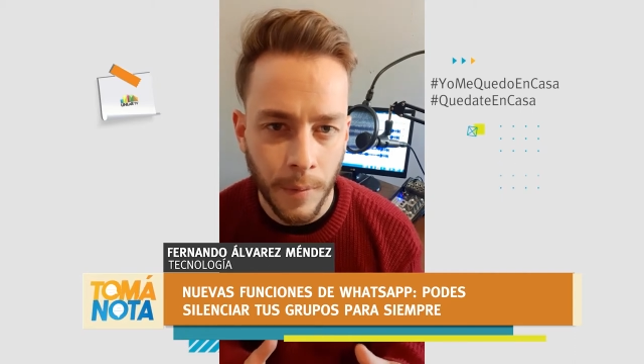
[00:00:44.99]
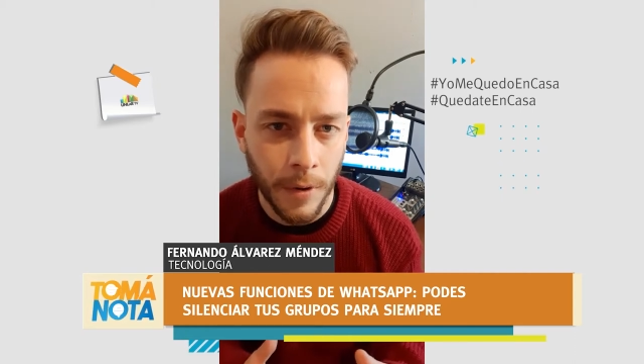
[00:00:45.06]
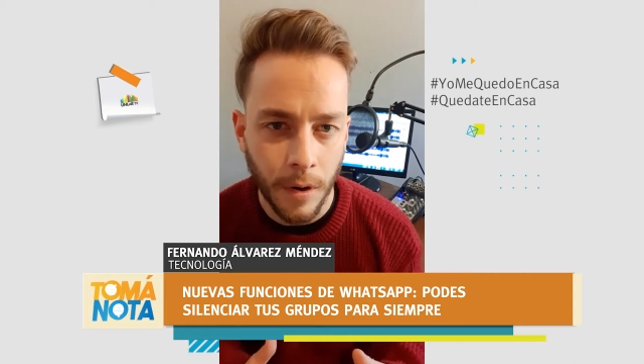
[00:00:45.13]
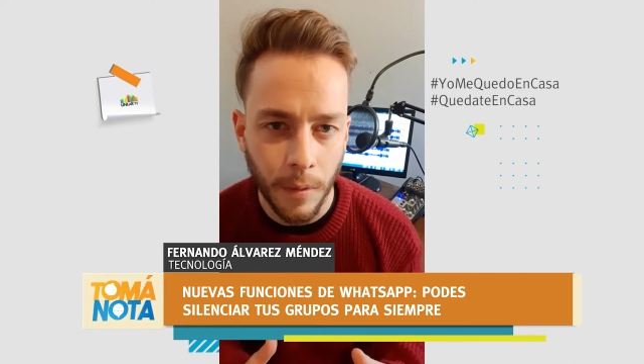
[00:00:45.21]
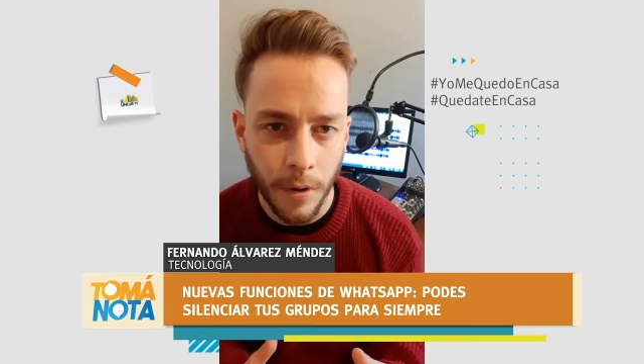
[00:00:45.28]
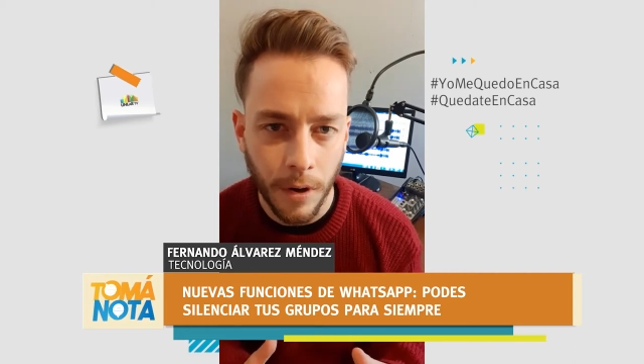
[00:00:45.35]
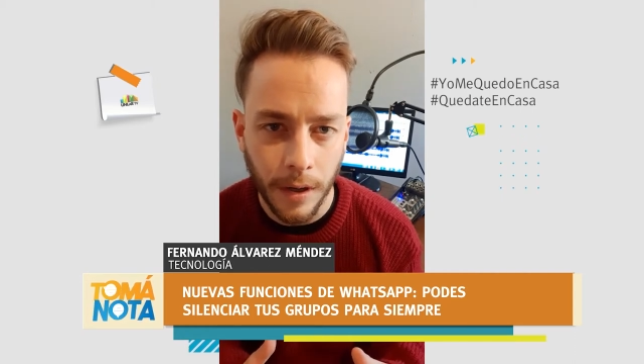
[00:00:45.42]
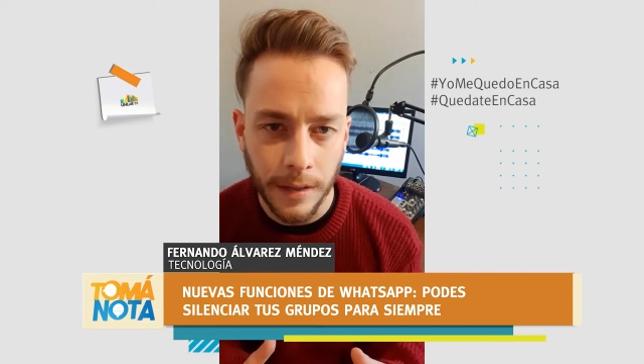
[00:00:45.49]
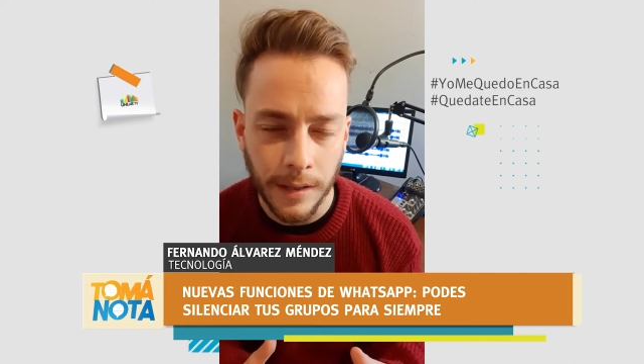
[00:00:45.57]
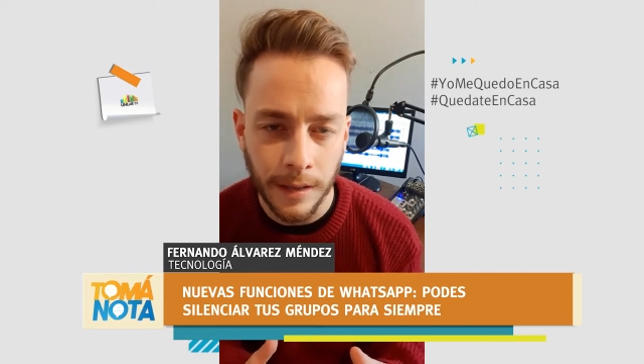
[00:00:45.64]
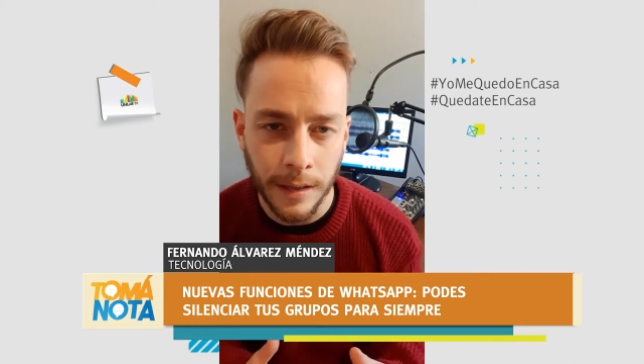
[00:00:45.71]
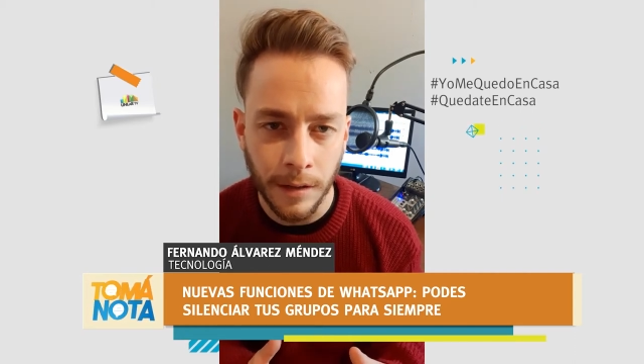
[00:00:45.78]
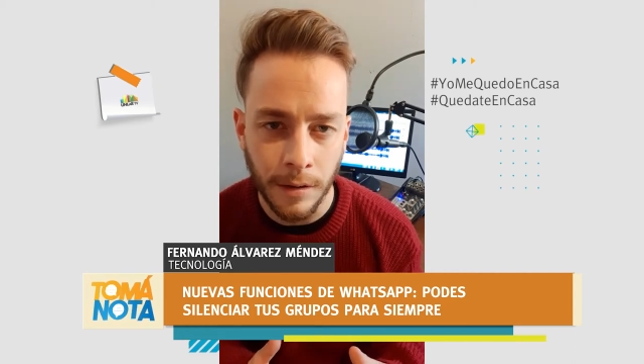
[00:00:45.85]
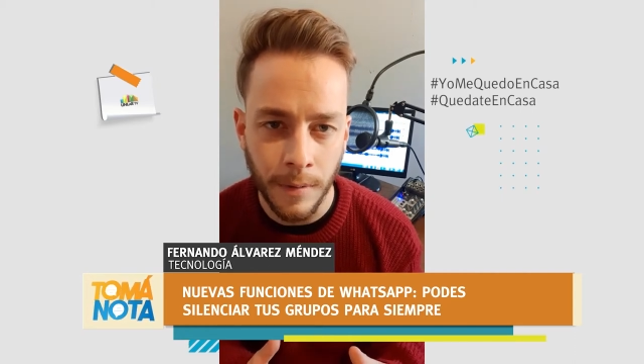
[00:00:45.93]
primeros
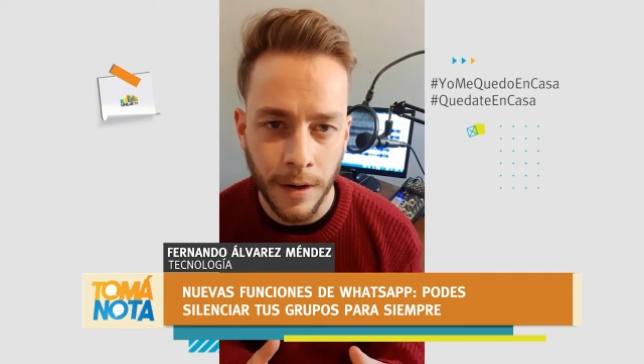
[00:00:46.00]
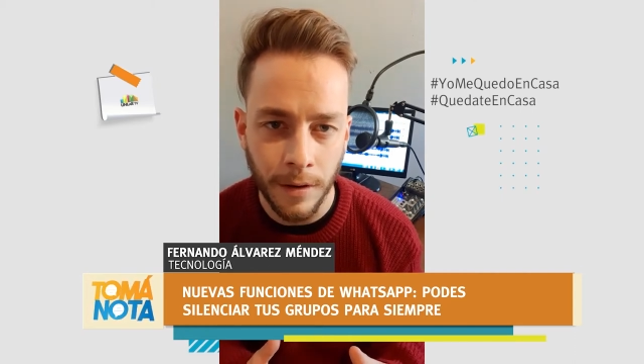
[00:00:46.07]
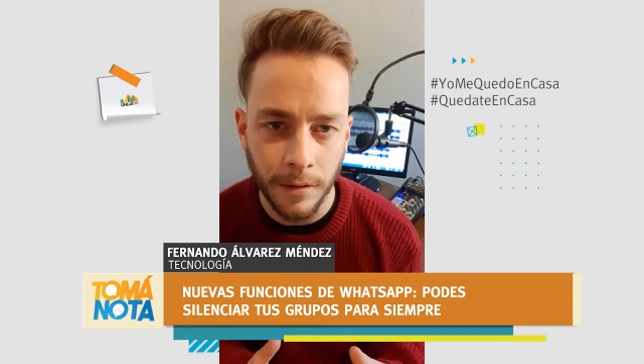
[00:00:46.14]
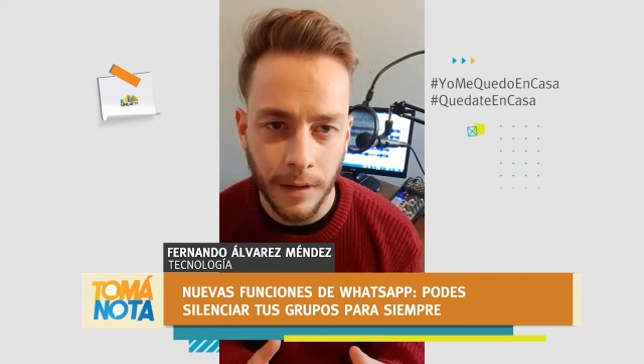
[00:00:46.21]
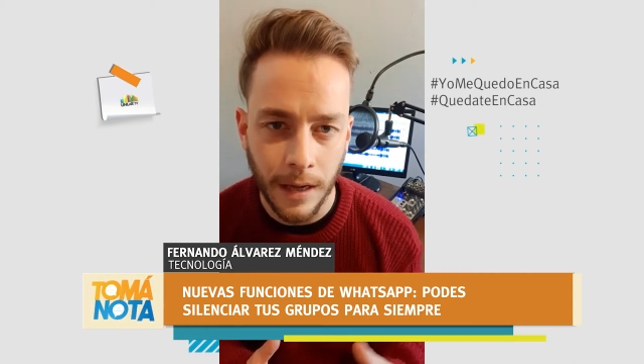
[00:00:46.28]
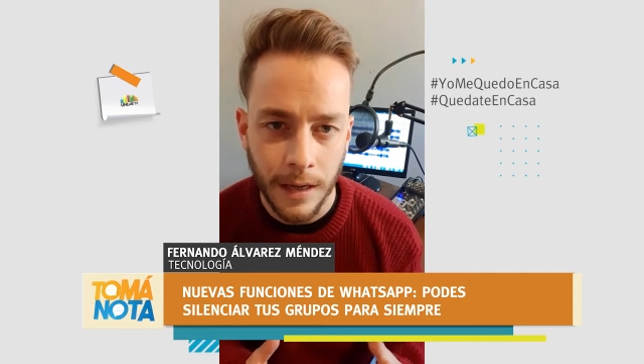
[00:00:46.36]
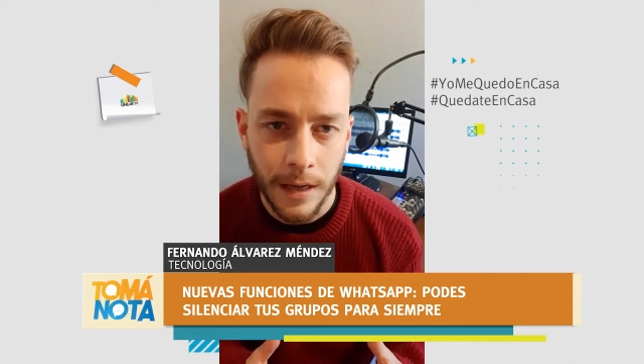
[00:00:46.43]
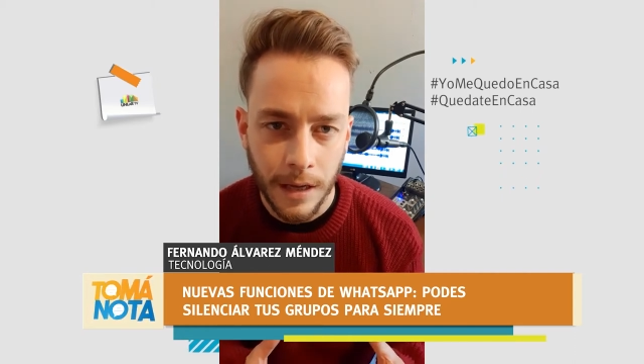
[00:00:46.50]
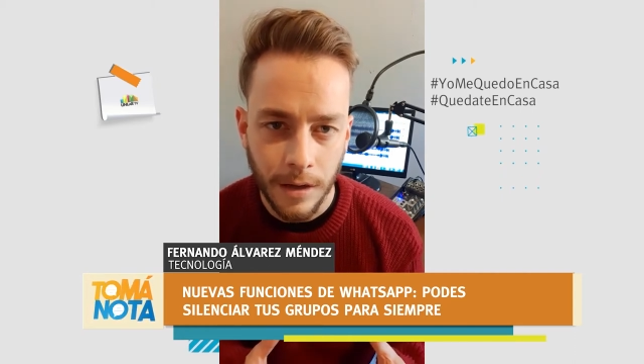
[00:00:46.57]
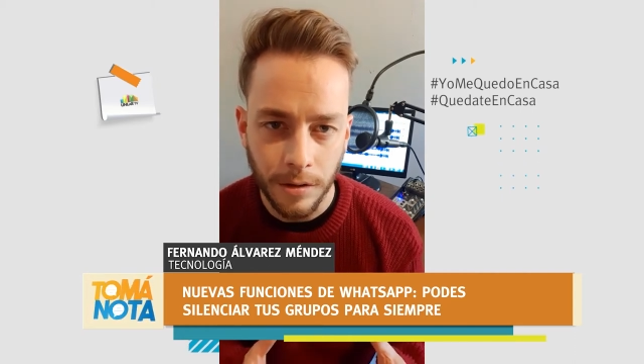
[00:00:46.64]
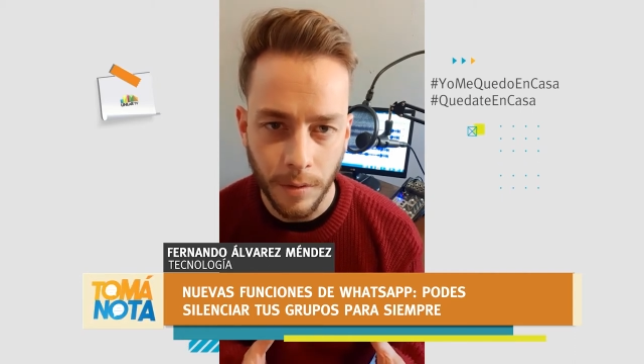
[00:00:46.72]
bloques de Toma Nota